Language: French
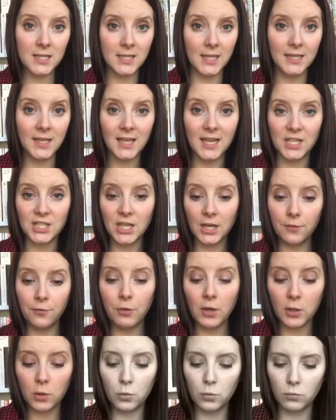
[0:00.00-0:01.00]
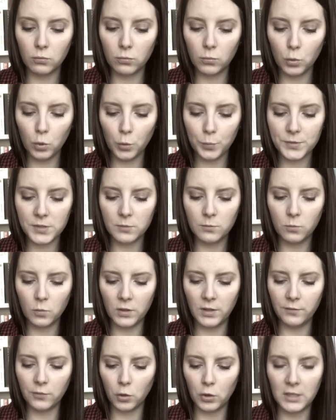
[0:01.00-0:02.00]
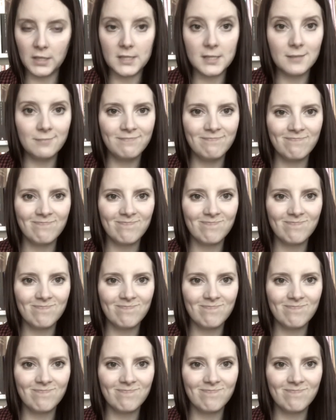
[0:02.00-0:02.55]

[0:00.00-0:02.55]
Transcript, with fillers: c'est-à-dire qu'à chaque fois que... Oups, mon livre glisse.